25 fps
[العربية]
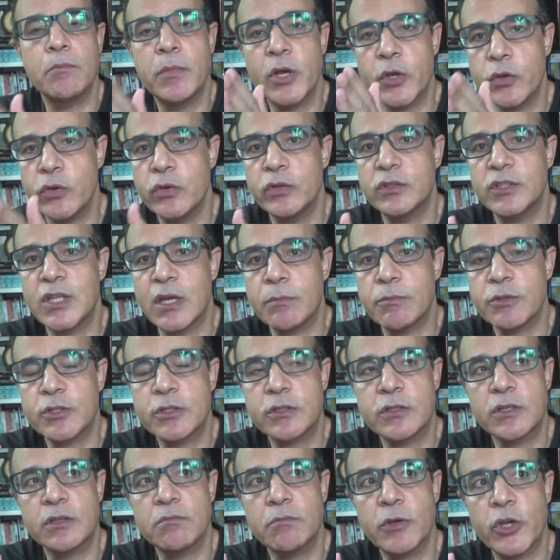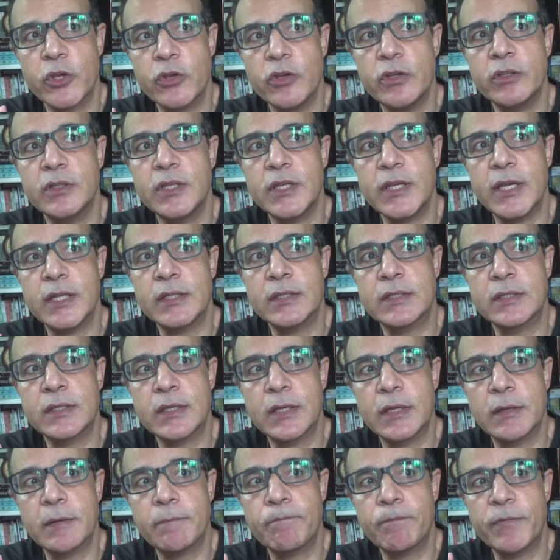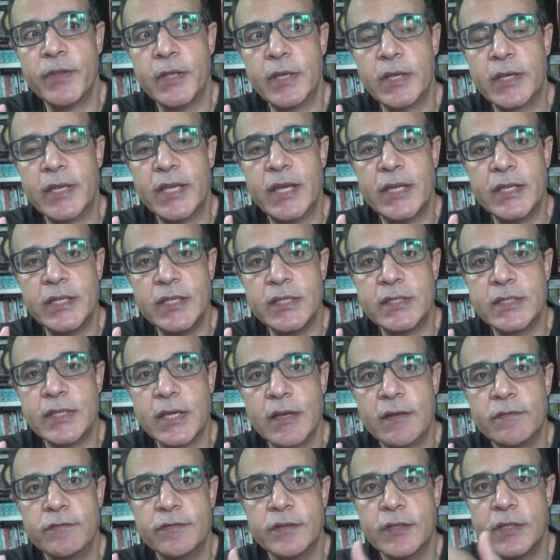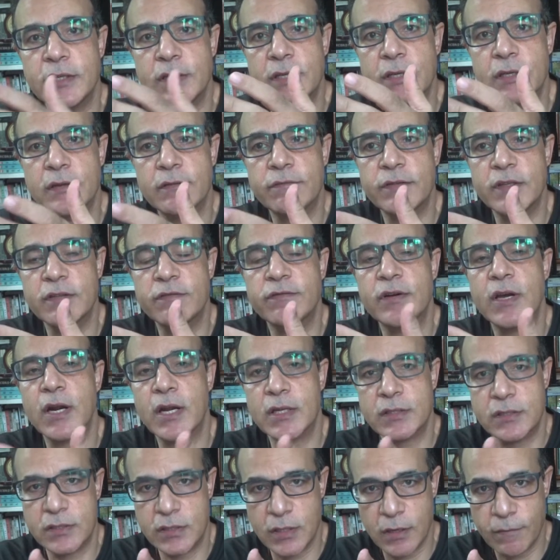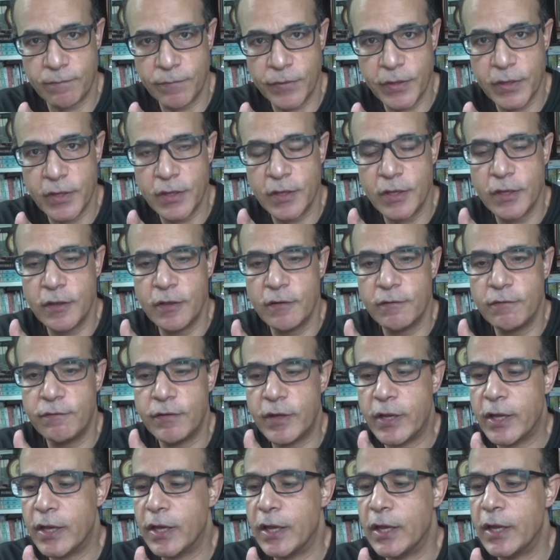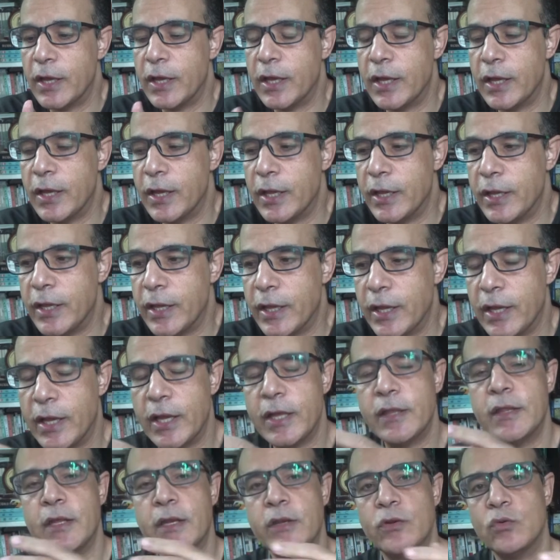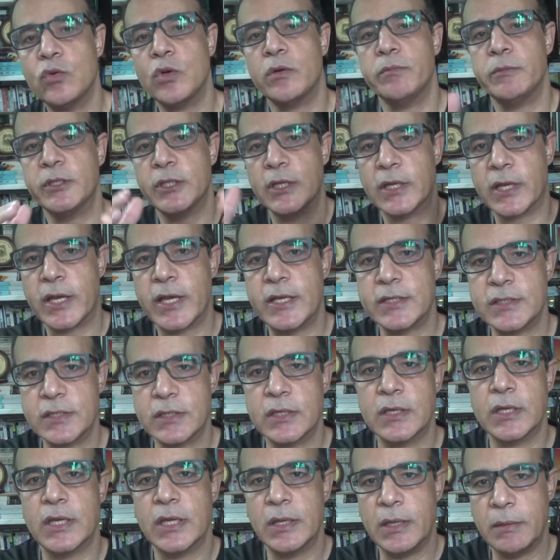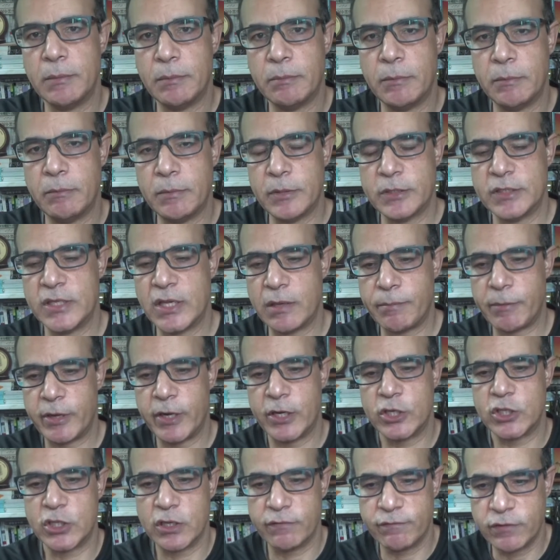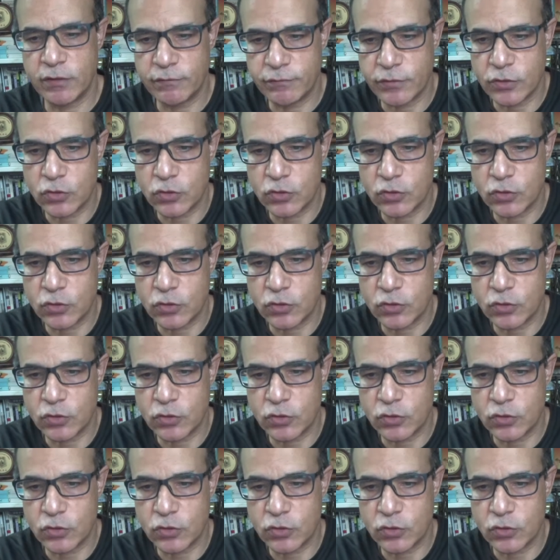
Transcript: بايو تابستري بايو ديت آه، كنيسة في في فرنسا فهذا النوع من الغزل زي ما احنا شايفين في